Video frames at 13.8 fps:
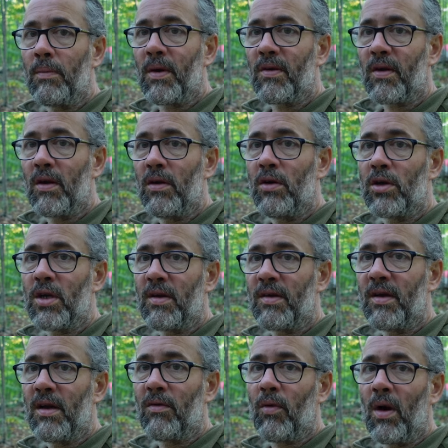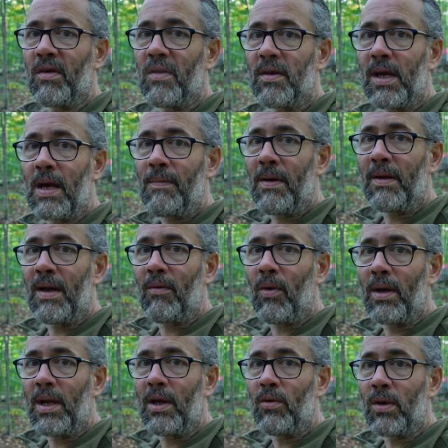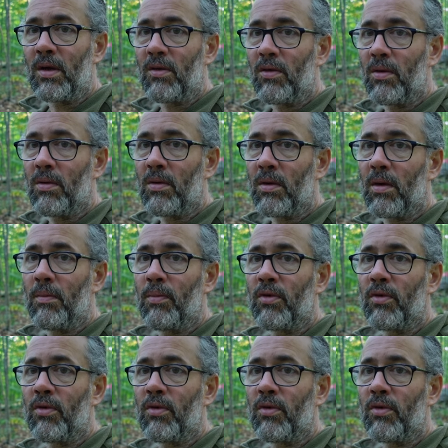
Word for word: parce que là, j'essaie de voir si on est capable d'avoir de la nourriture